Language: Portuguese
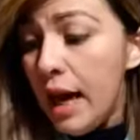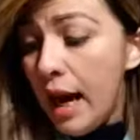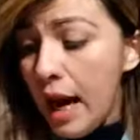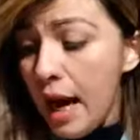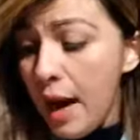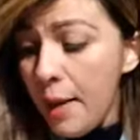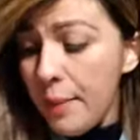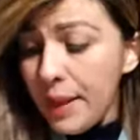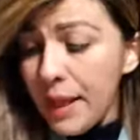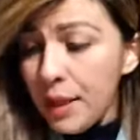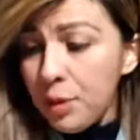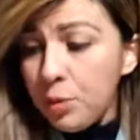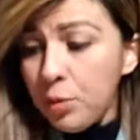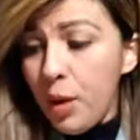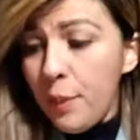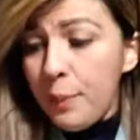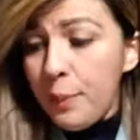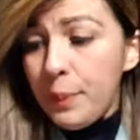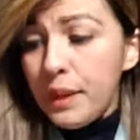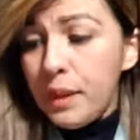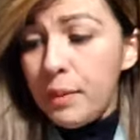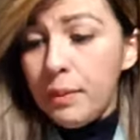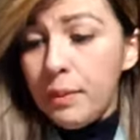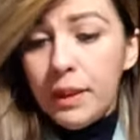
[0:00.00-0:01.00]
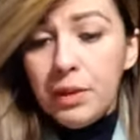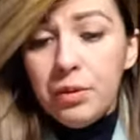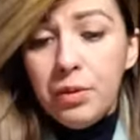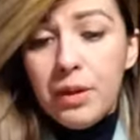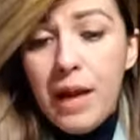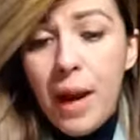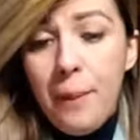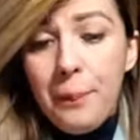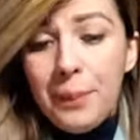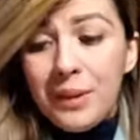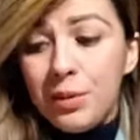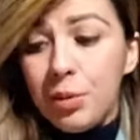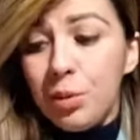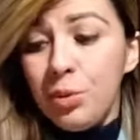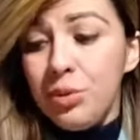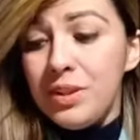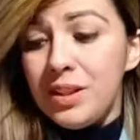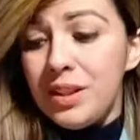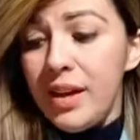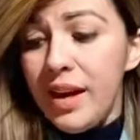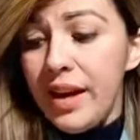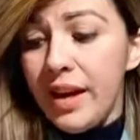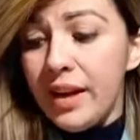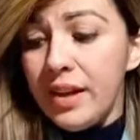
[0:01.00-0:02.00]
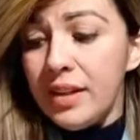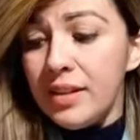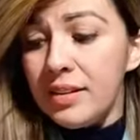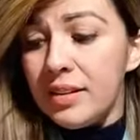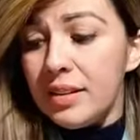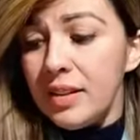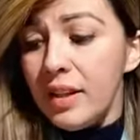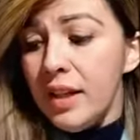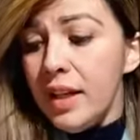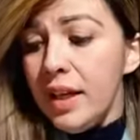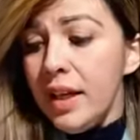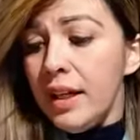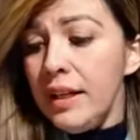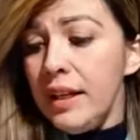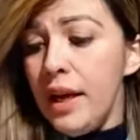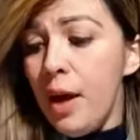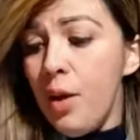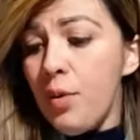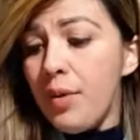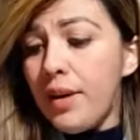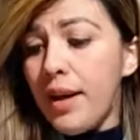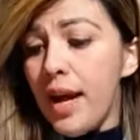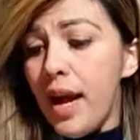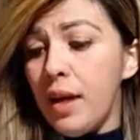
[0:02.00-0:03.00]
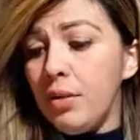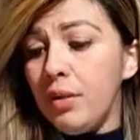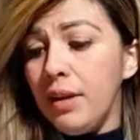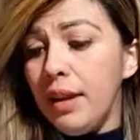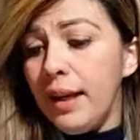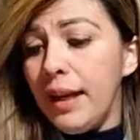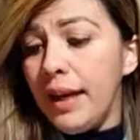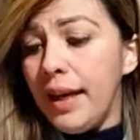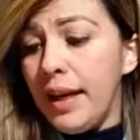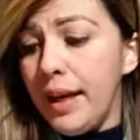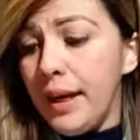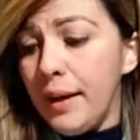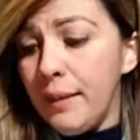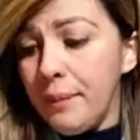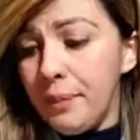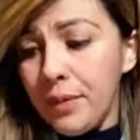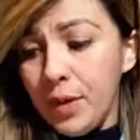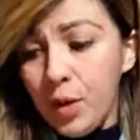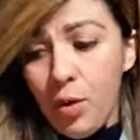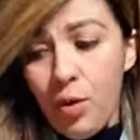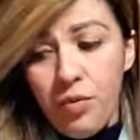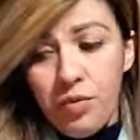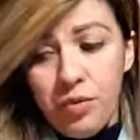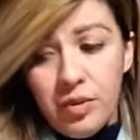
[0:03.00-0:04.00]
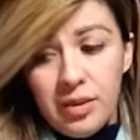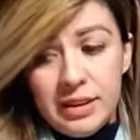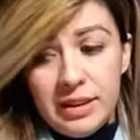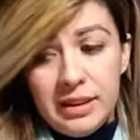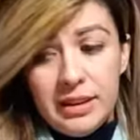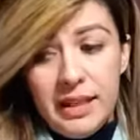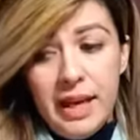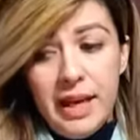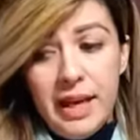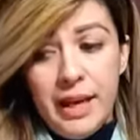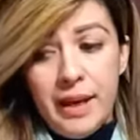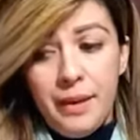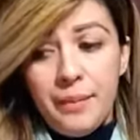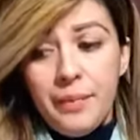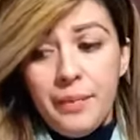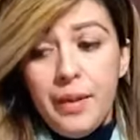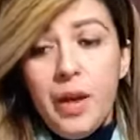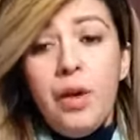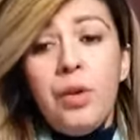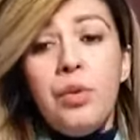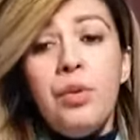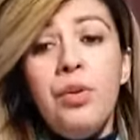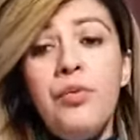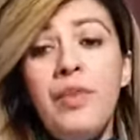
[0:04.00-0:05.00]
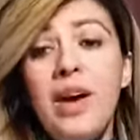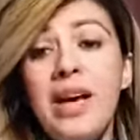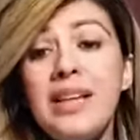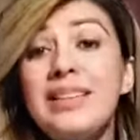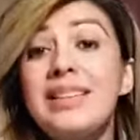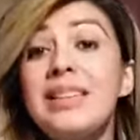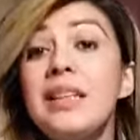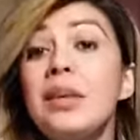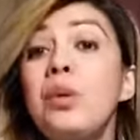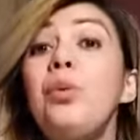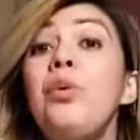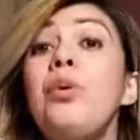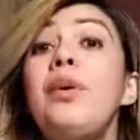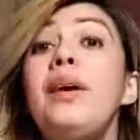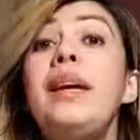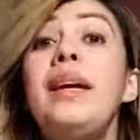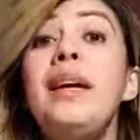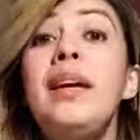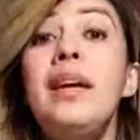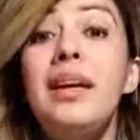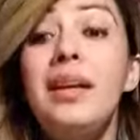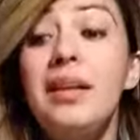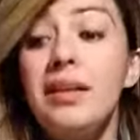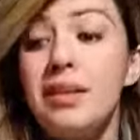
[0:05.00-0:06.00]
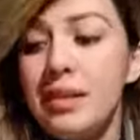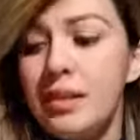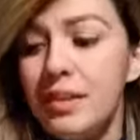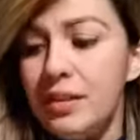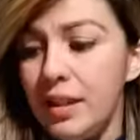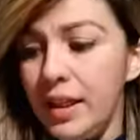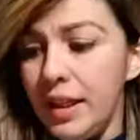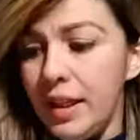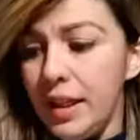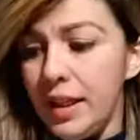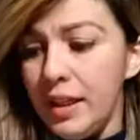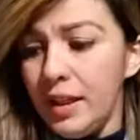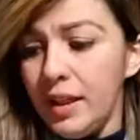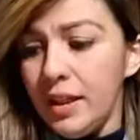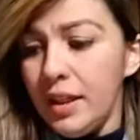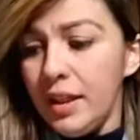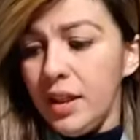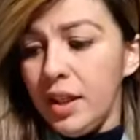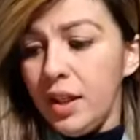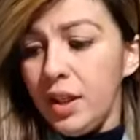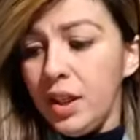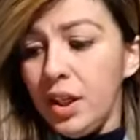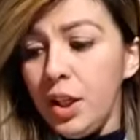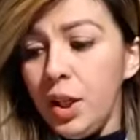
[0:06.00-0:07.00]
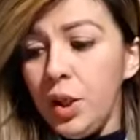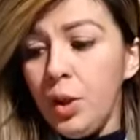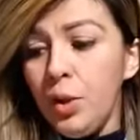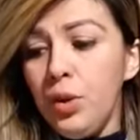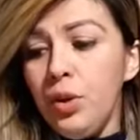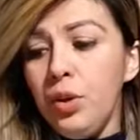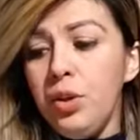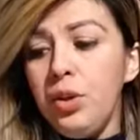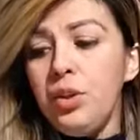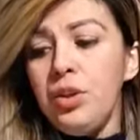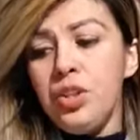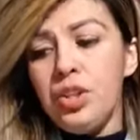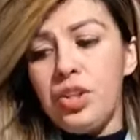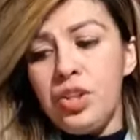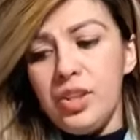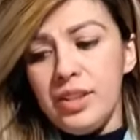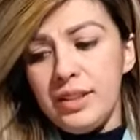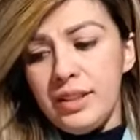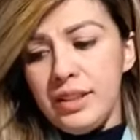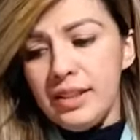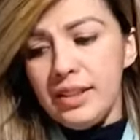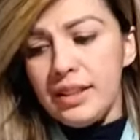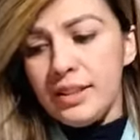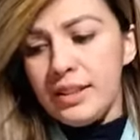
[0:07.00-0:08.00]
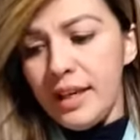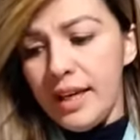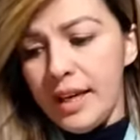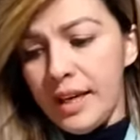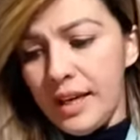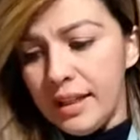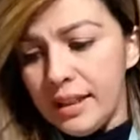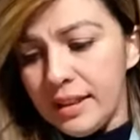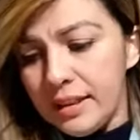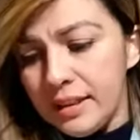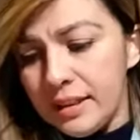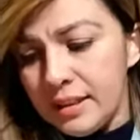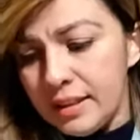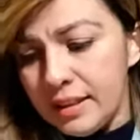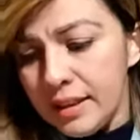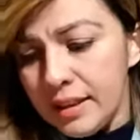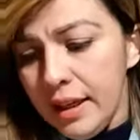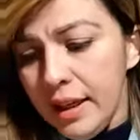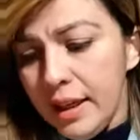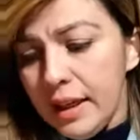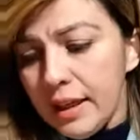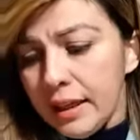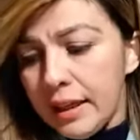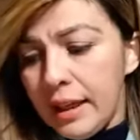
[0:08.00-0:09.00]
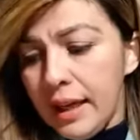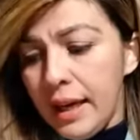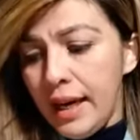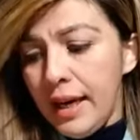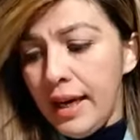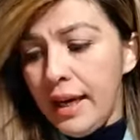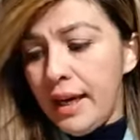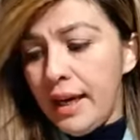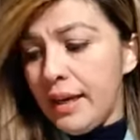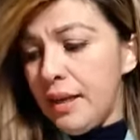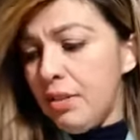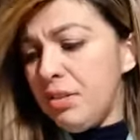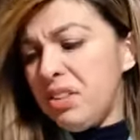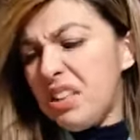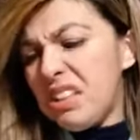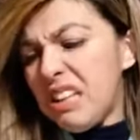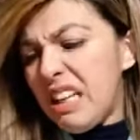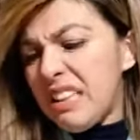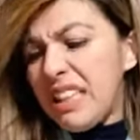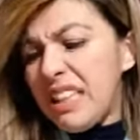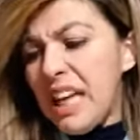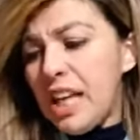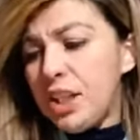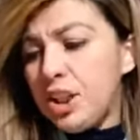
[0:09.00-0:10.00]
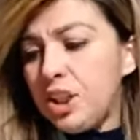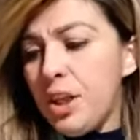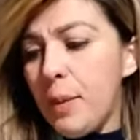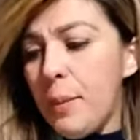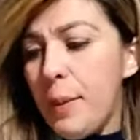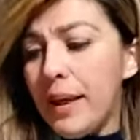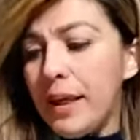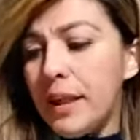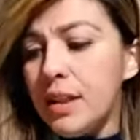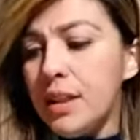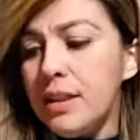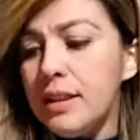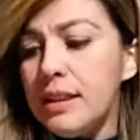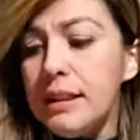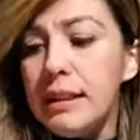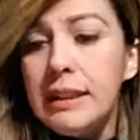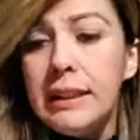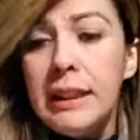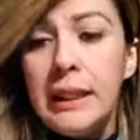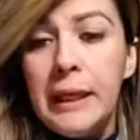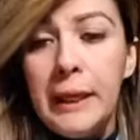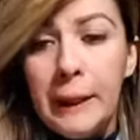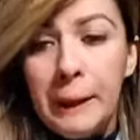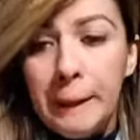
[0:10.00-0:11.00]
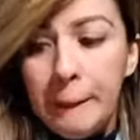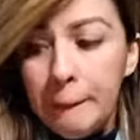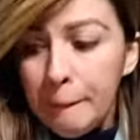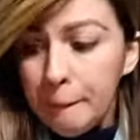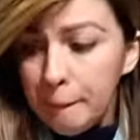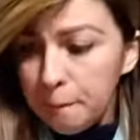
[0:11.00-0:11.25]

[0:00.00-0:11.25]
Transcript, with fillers: abra a tua Bíblia no capítulo 6 e eu quero ler com você o versículo 15 e o 16, que e o 17 também que diz assim: